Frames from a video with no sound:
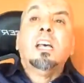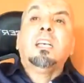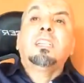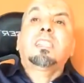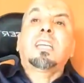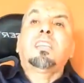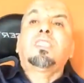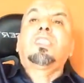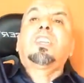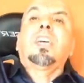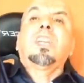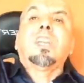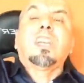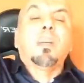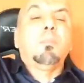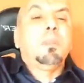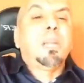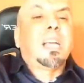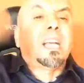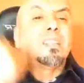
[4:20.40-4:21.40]
حتى
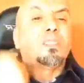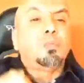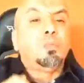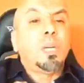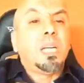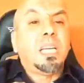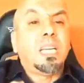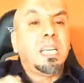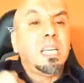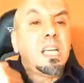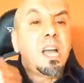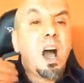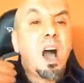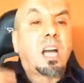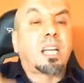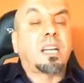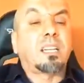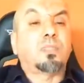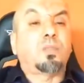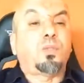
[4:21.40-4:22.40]
الشركه ملي كتبيع ليا
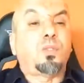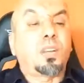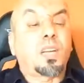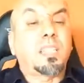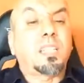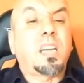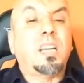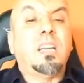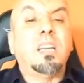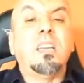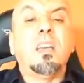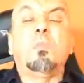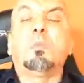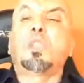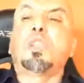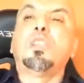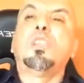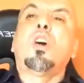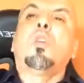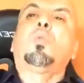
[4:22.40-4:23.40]
كتفرض عليا
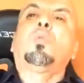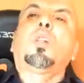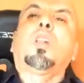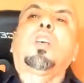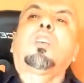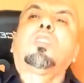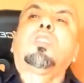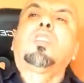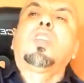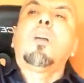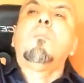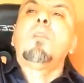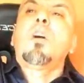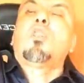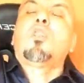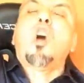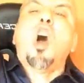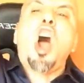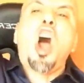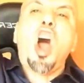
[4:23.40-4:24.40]
باش ناخذ الخدامه
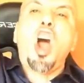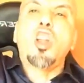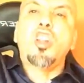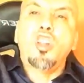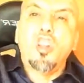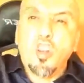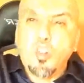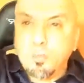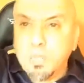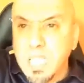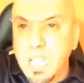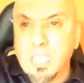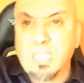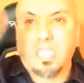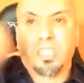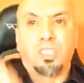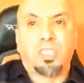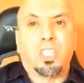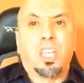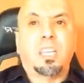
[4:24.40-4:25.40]
كلهم ديال
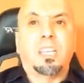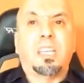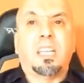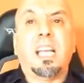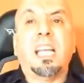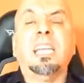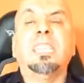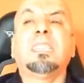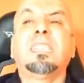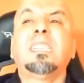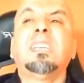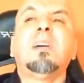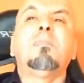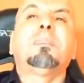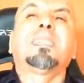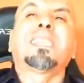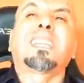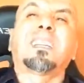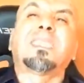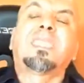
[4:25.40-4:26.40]
ديك الشركه حيت هي
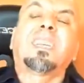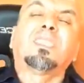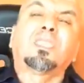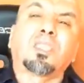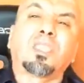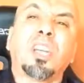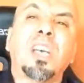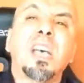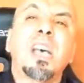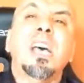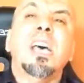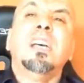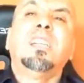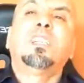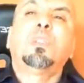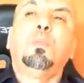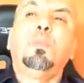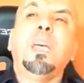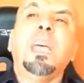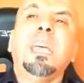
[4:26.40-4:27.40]
ما تقدرش
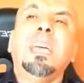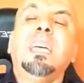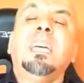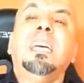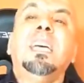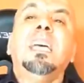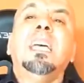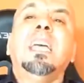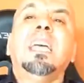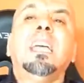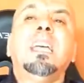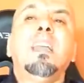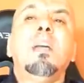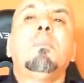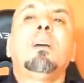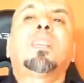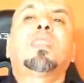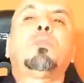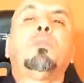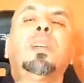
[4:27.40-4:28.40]
تبيع الا
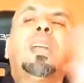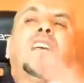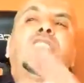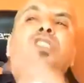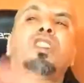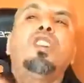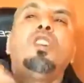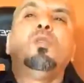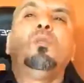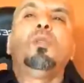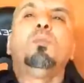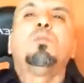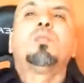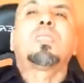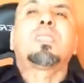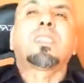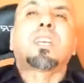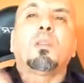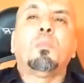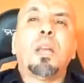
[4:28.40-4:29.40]
ما ضمناتش لهم
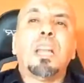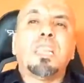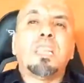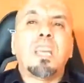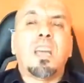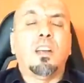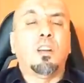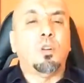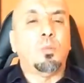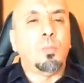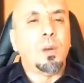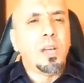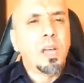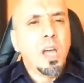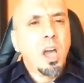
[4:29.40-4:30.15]
المستقبل ديالهم